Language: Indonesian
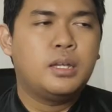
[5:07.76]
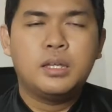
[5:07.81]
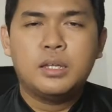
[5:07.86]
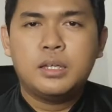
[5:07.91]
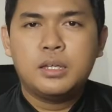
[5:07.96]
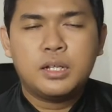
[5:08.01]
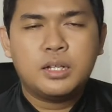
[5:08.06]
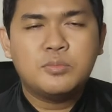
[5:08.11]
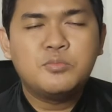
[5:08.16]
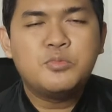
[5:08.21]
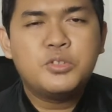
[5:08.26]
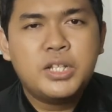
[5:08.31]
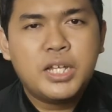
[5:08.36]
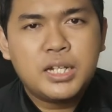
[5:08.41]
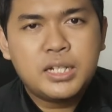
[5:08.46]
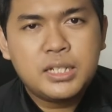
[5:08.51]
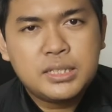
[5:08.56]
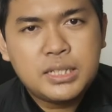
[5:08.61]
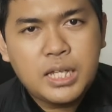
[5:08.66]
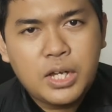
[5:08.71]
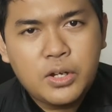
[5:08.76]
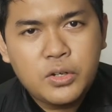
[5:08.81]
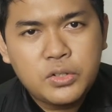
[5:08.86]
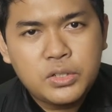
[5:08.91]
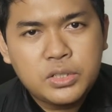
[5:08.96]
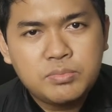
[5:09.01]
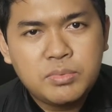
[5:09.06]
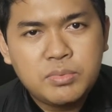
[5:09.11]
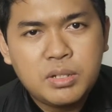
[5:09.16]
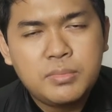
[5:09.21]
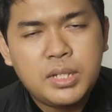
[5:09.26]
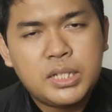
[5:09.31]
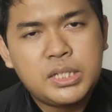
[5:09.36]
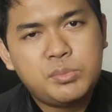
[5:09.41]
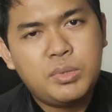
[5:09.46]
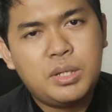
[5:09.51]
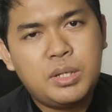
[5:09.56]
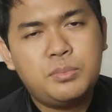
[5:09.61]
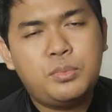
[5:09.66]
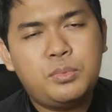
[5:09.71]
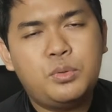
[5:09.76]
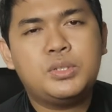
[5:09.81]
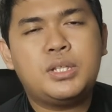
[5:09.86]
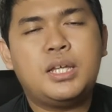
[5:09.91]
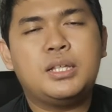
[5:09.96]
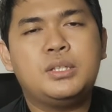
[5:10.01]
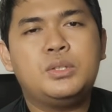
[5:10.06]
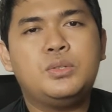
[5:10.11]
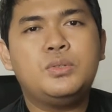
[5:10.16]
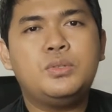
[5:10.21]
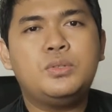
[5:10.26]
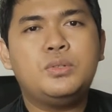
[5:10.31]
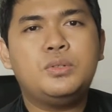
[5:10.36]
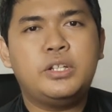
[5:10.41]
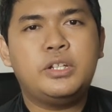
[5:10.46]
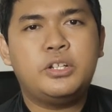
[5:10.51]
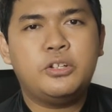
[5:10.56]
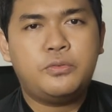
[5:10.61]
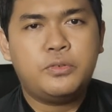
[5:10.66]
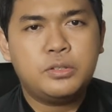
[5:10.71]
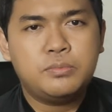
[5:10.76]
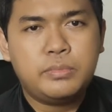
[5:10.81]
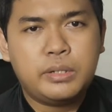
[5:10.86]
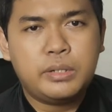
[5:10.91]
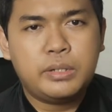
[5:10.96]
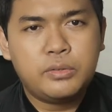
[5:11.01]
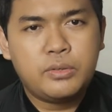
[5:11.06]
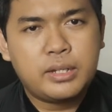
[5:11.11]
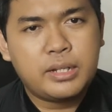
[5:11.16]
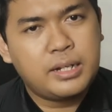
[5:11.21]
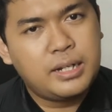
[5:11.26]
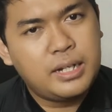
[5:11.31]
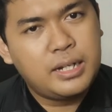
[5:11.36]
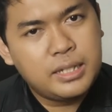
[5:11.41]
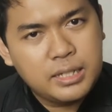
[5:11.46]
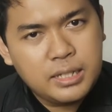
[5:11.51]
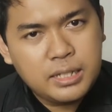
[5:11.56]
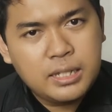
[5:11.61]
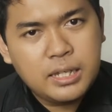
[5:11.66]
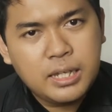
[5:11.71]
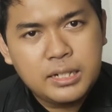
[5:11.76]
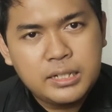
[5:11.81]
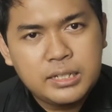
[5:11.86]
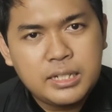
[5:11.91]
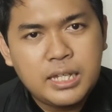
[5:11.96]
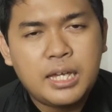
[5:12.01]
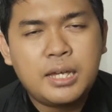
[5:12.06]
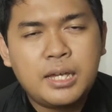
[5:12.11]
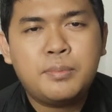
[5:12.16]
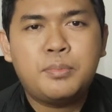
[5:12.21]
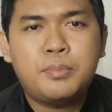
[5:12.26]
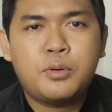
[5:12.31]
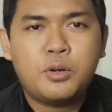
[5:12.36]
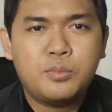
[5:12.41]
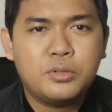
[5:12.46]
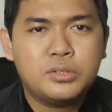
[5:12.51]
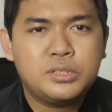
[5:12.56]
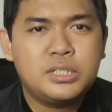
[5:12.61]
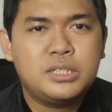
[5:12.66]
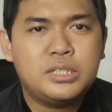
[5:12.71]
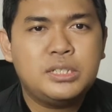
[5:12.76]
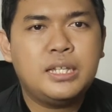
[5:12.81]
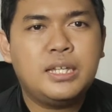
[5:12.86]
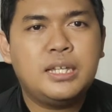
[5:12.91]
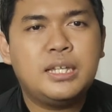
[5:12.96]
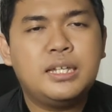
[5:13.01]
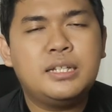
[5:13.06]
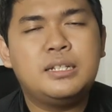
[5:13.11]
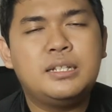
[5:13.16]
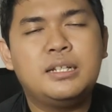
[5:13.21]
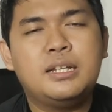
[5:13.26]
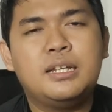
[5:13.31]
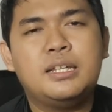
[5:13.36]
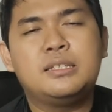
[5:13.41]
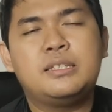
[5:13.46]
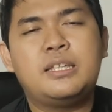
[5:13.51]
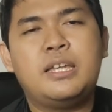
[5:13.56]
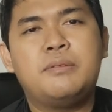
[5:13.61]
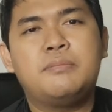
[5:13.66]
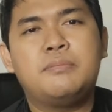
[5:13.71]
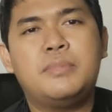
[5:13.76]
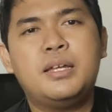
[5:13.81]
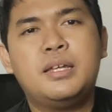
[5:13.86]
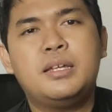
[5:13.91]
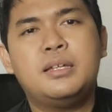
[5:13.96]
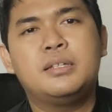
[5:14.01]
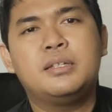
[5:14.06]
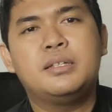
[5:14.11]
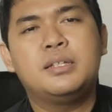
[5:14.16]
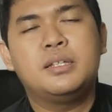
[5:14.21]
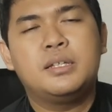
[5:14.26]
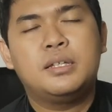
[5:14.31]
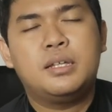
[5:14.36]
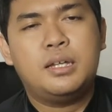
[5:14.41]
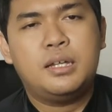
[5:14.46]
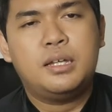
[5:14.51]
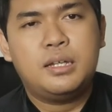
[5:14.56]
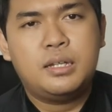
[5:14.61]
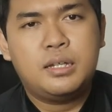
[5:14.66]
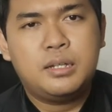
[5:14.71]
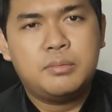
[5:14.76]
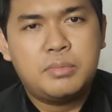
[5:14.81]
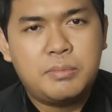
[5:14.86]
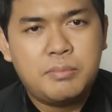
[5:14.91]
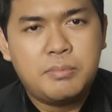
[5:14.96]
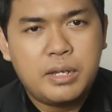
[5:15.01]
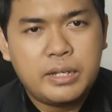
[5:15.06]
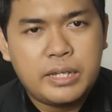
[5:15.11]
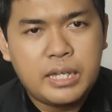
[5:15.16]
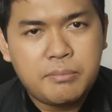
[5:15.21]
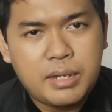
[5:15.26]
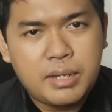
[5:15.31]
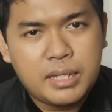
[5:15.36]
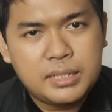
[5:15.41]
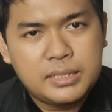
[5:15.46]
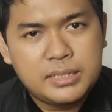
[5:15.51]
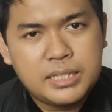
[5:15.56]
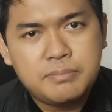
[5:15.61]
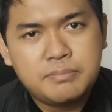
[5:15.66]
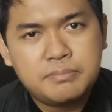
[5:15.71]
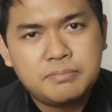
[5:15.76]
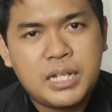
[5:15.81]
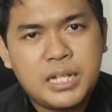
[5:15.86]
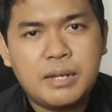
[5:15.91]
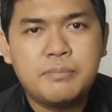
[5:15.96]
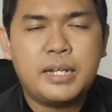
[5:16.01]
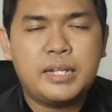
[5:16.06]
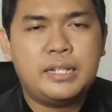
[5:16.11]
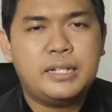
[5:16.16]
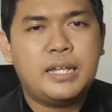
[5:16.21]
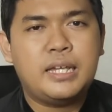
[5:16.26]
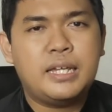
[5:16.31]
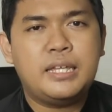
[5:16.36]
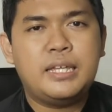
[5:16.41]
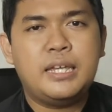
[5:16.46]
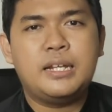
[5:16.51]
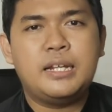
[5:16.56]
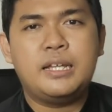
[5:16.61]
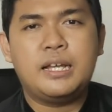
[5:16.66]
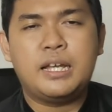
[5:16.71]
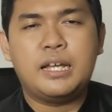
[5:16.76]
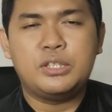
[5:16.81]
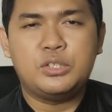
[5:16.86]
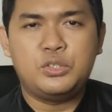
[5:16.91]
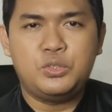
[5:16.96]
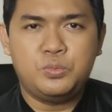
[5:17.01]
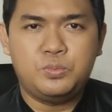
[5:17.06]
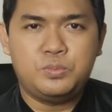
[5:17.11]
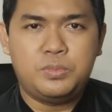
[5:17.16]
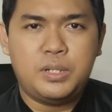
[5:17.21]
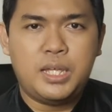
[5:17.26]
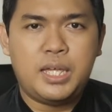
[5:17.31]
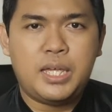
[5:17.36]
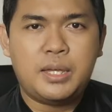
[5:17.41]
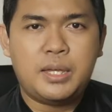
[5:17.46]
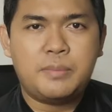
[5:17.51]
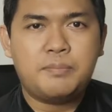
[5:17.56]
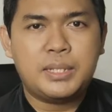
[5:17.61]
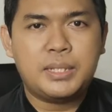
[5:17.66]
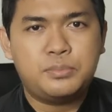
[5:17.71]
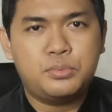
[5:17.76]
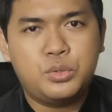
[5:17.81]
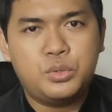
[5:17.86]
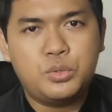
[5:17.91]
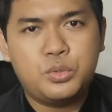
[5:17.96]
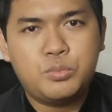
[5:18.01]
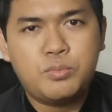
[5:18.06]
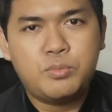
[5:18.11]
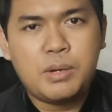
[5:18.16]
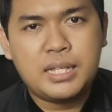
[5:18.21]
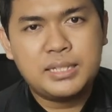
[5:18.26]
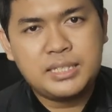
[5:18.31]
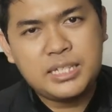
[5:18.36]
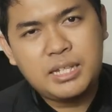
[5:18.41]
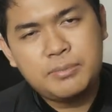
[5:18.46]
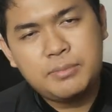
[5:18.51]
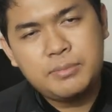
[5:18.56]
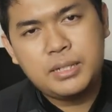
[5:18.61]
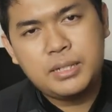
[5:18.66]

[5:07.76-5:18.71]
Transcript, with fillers: Kemudian di tahun 1991 Indofood mengeluarkan lagi hadiah promosinya ya dengan tema uh, berbagai macam gambar indah ya dengan jumlah 40 macam ya.